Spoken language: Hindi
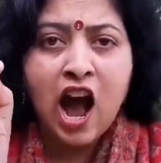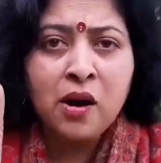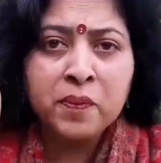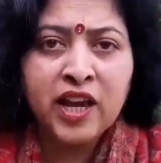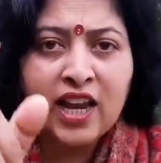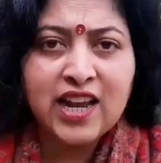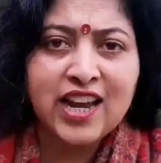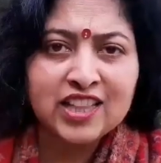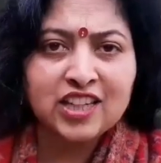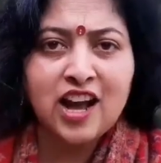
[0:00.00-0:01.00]
आपके
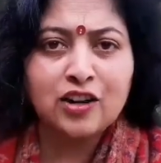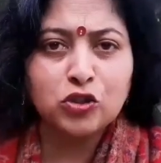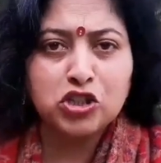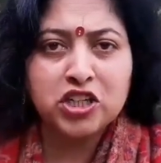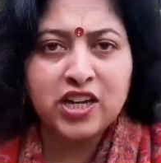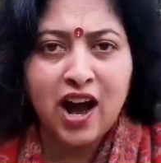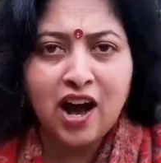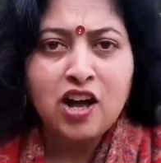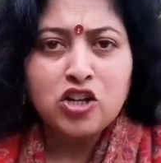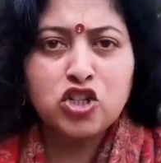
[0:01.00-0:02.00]
लिए इतना कुछ किया